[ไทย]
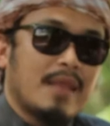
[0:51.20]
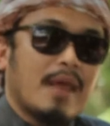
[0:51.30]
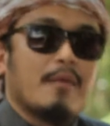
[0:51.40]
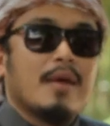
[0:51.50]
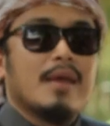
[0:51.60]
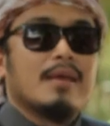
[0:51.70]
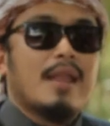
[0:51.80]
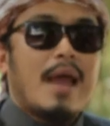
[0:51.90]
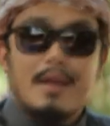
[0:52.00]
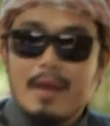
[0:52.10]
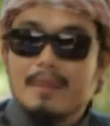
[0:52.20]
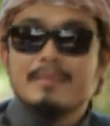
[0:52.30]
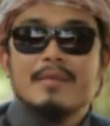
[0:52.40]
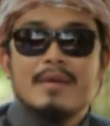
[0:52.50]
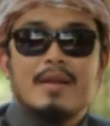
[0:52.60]
นแต่งไว้นานแล้ว
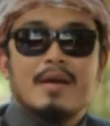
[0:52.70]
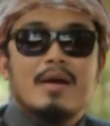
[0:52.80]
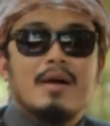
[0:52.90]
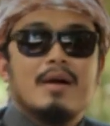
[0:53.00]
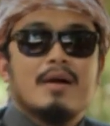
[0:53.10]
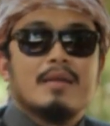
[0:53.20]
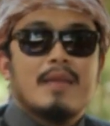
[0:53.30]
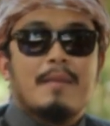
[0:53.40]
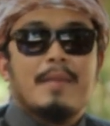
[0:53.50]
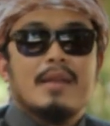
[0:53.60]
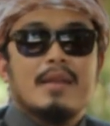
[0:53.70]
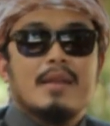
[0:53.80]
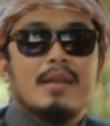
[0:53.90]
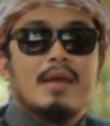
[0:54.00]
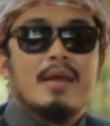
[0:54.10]
แล้วก็แต่งเป็น
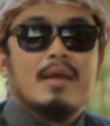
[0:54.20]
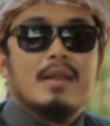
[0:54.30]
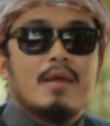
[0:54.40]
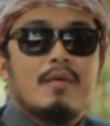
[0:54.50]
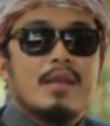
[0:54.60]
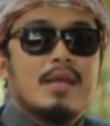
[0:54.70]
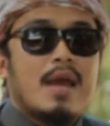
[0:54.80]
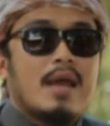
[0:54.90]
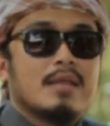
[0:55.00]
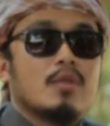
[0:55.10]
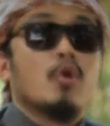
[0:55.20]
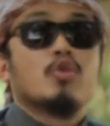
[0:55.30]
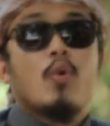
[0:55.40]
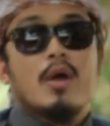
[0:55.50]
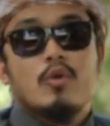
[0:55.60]
นวนิยาย โดย
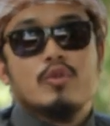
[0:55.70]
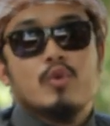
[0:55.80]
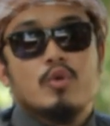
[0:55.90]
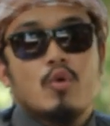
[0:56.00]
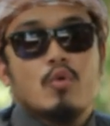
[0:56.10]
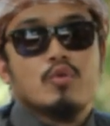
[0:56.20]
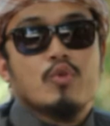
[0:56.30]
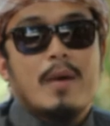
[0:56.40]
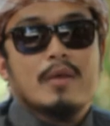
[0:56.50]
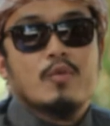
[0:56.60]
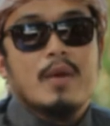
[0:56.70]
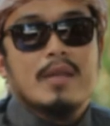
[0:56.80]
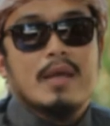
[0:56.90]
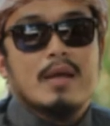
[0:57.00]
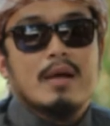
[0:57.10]
ตัวโดยส่วนตัวคุณโสภาคสุวรร
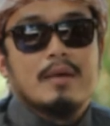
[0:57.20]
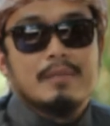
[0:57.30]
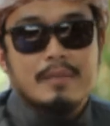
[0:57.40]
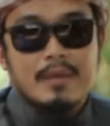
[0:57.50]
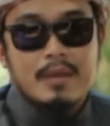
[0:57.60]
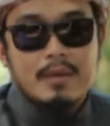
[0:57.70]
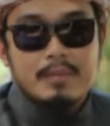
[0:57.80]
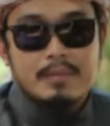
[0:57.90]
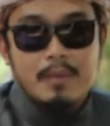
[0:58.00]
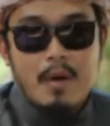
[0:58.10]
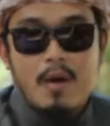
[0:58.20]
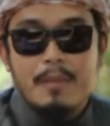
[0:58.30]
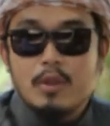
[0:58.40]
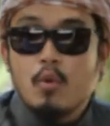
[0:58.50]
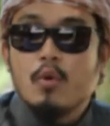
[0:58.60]
ณเนี่ยก็พ่อ
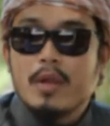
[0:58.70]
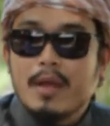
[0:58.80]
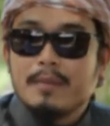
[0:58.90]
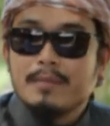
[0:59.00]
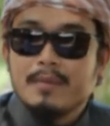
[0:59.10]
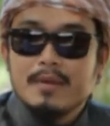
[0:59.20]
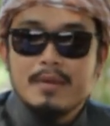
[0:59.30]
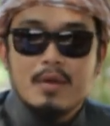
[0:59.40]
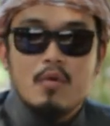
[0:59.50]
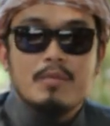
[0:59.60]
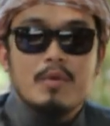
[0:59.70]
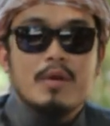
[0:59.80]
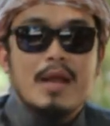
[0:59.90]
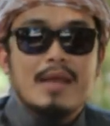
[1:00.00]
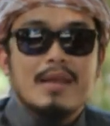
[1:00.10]
เป็นทูตนะครับ ก็คงมีโอ
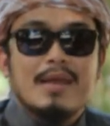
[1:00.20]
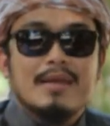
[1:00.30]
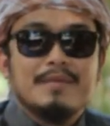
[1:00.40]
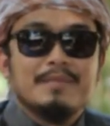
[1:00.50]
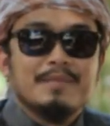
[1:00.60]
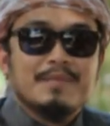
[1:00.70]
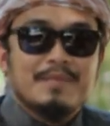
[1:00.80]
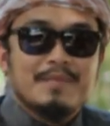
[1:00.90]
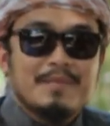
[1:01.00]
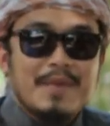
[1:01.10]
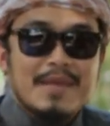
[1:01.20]
กาสได้ ไป